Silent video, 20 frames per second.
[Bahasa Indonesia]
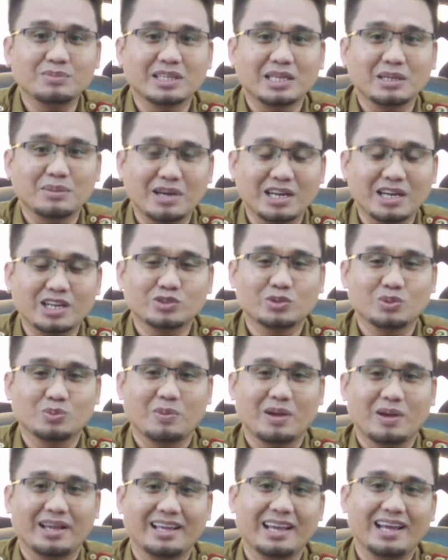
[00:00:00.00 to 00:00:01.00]
bagaimana
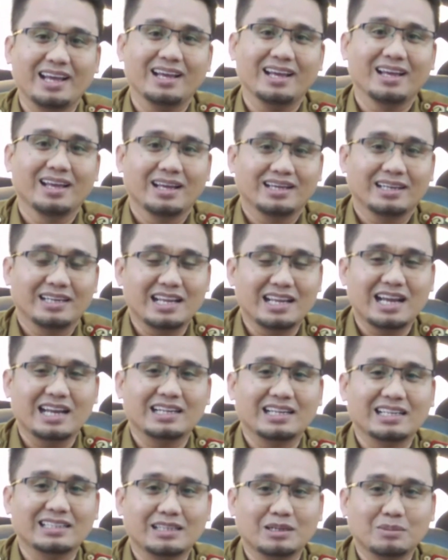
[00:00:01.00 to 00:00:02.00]
supaya
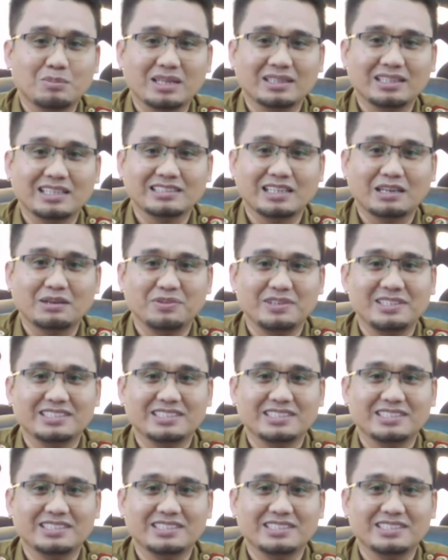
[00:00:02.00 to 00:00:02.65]
dengan keterbatasan